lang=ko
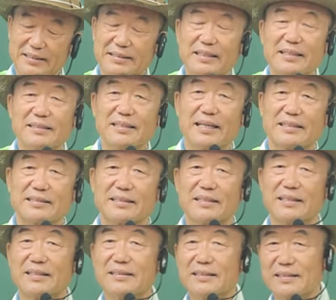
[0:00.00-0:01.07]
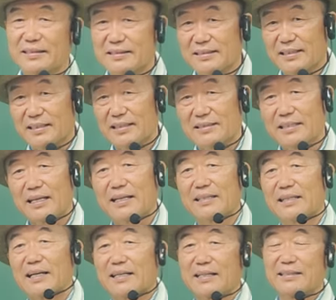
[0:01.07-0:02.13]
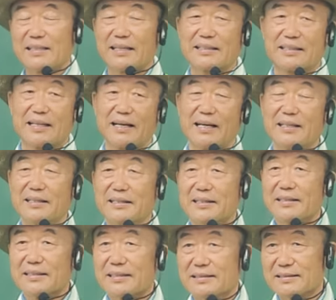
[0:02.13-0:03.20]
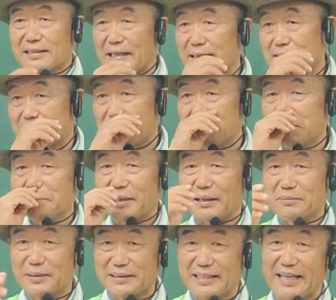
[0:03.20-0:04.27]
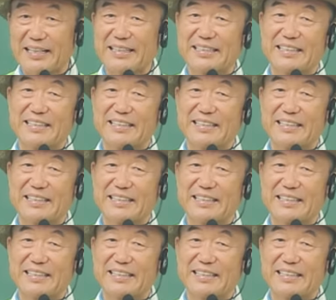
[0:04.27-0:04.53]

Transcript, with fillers: 깨어나서 이렇게 살아나게 됐다. 그래서 자기 체험담을 이야기를